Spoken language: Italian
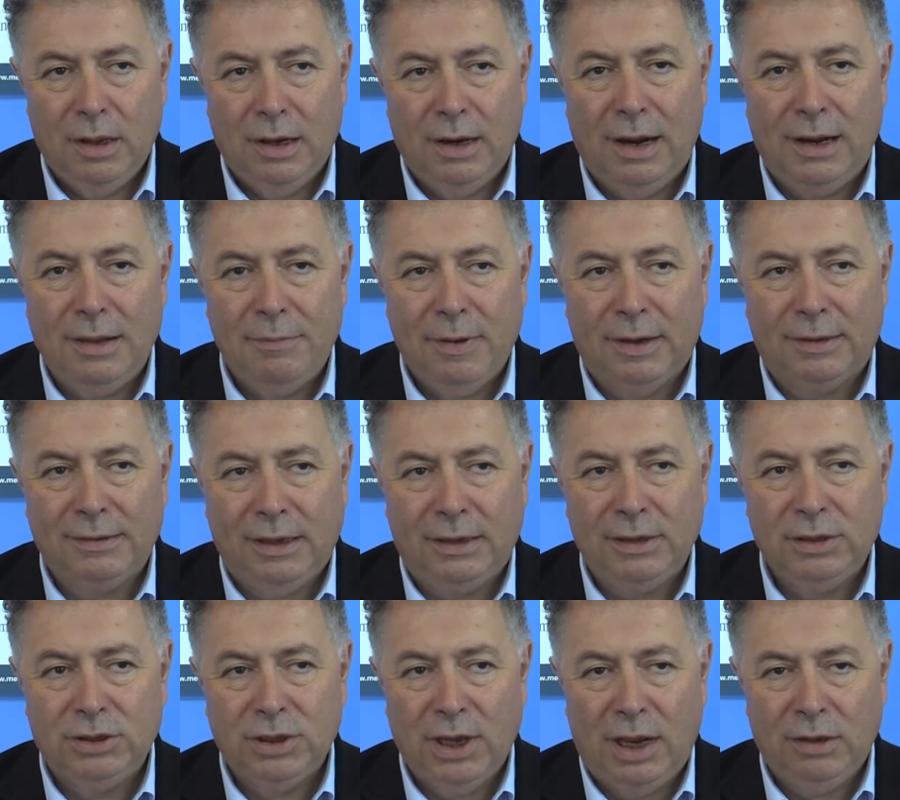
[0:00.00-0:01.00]
La libertà
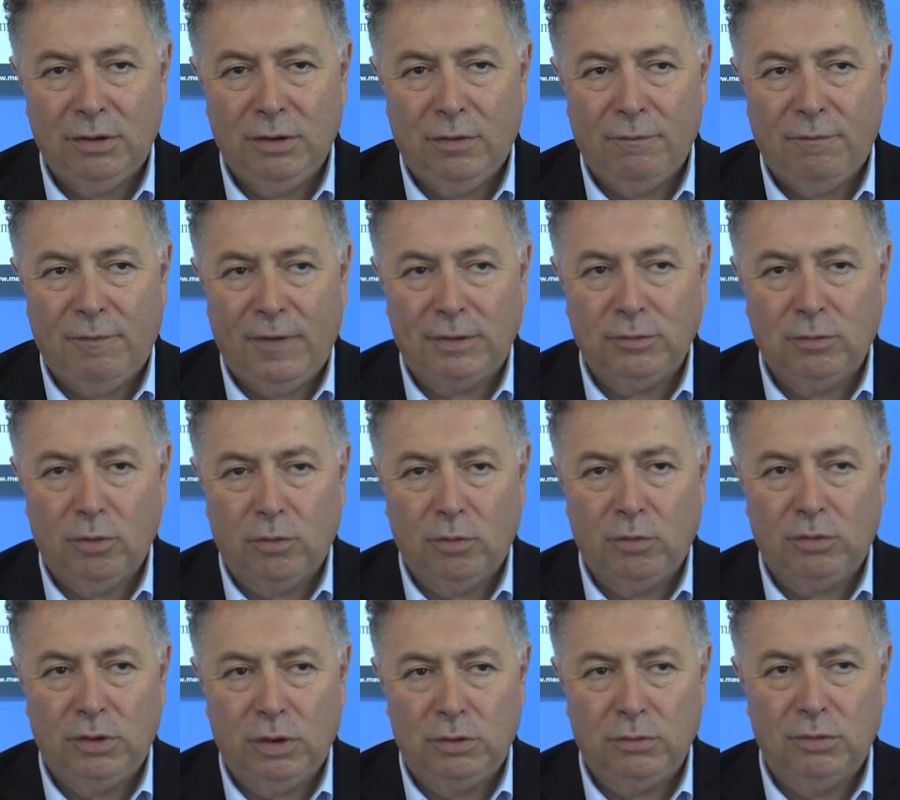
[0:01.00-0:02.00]
di scelta è un fatto
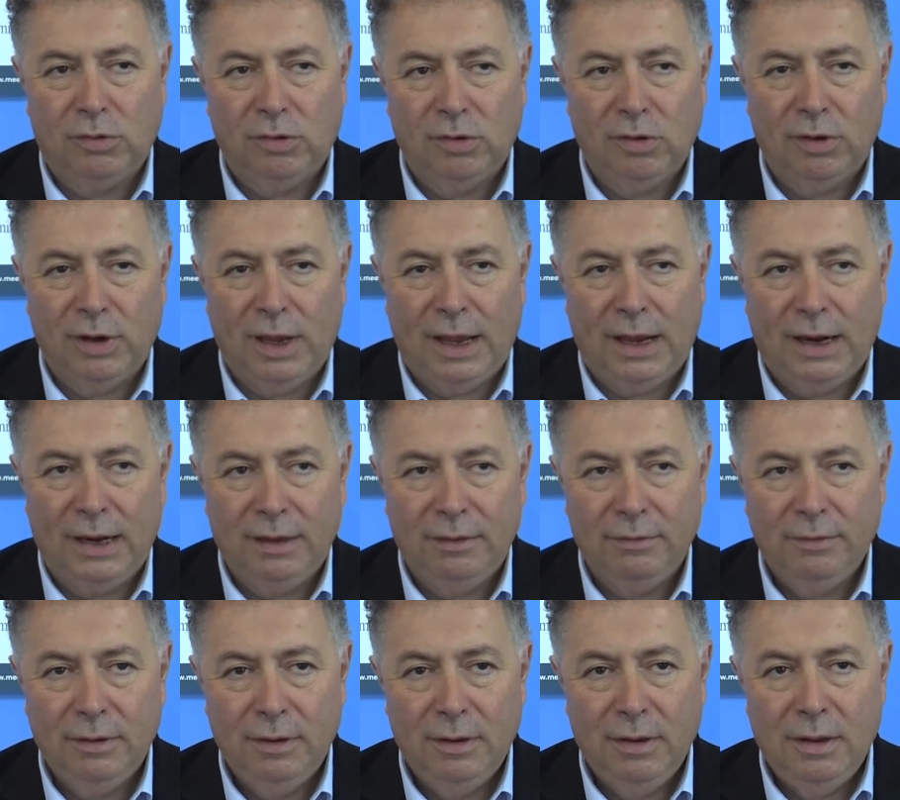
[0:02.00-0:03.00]
costituzionale.